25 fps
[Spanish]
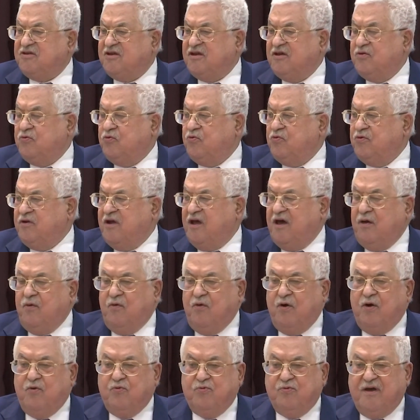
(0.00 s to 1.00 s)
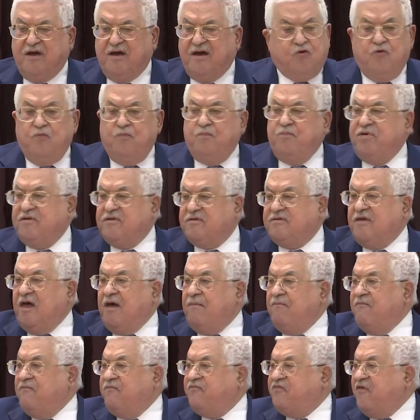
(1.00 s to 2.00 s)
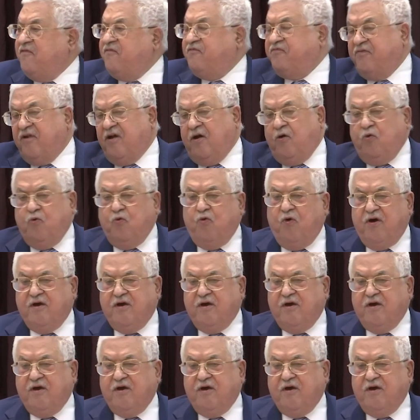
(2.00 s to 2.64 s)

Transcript: tomó en consideración la situación palestina.